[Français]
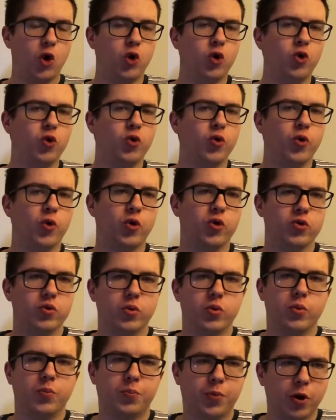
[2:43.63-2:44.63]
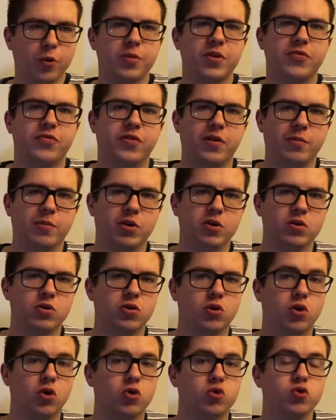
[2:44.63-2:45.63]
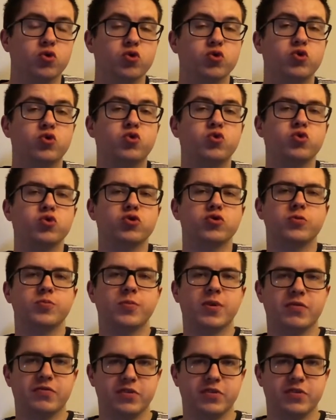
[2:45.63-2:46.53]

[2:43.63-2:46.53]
le premier film de toute ma